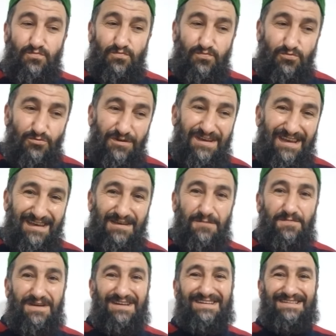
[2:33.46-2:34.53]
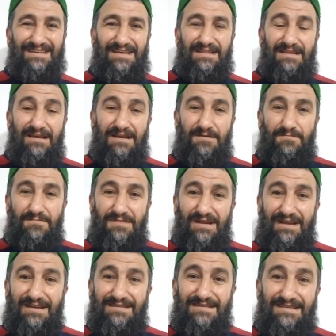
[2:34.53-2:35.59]
bu yiyip içtiklerim
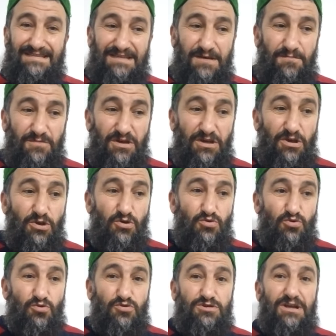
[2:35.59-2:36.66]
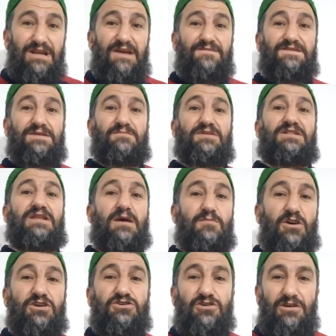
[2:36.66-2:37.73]
rızık mı yoksa nefsimin
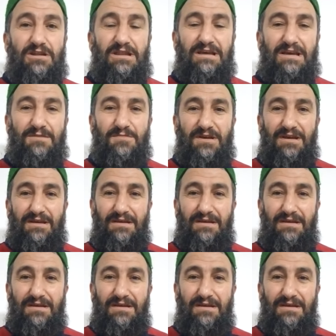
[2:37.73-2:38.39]
temahkarlığı mı?